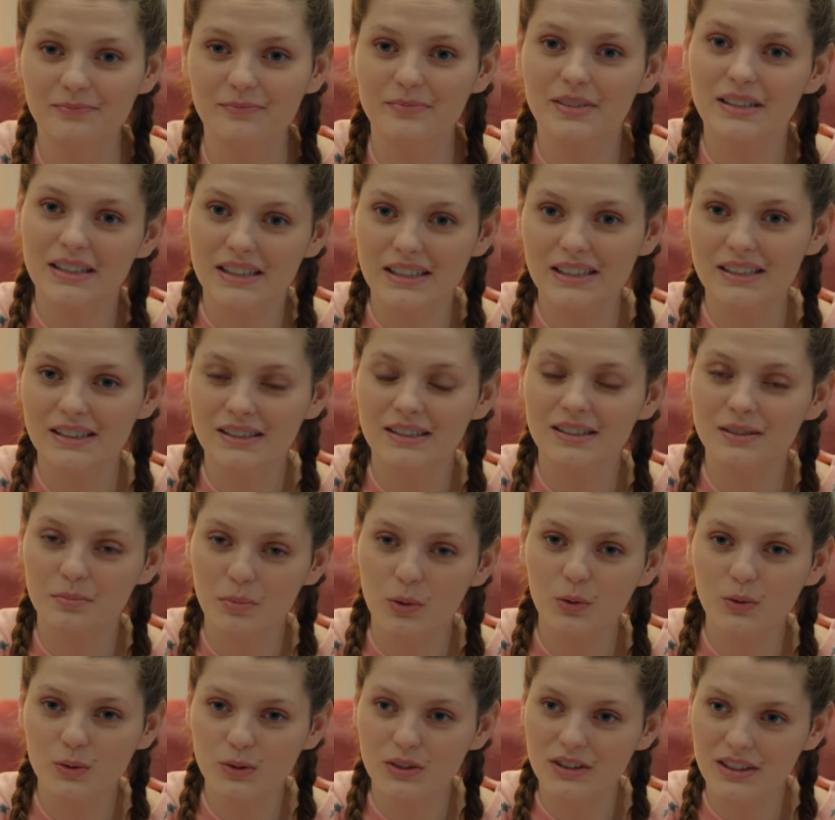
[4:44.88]
Bir sıkıntım
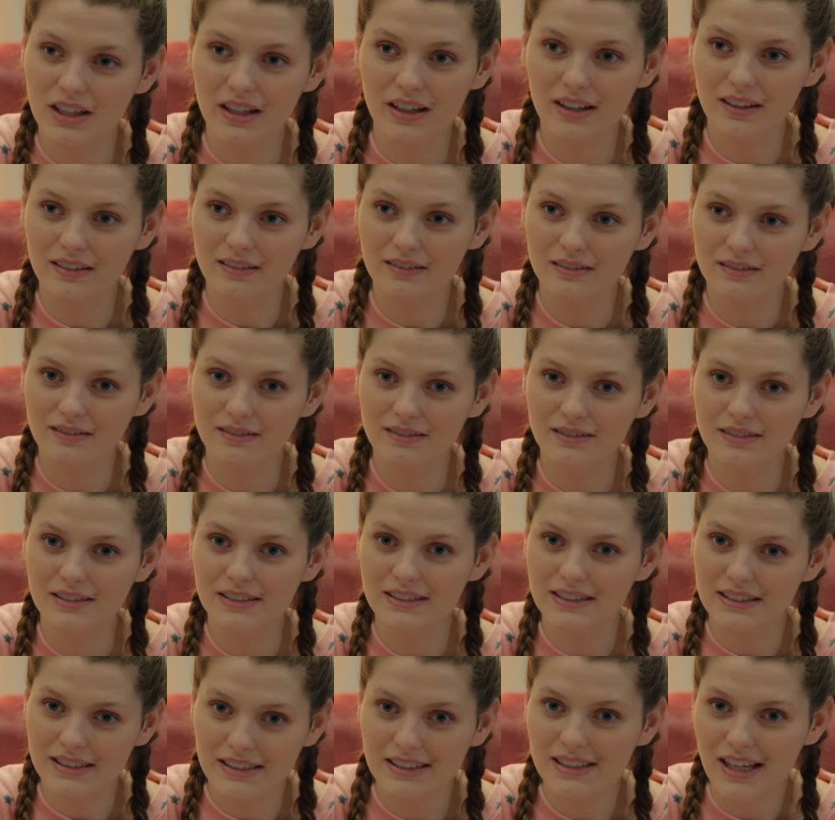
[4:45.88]
olursa
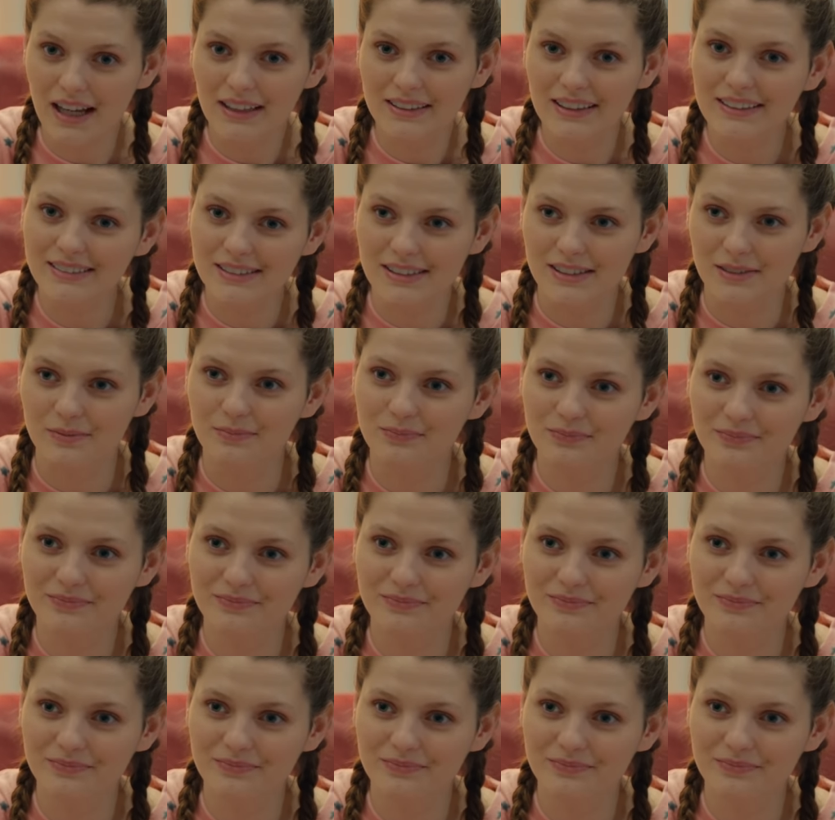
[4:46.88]
size anlatırım.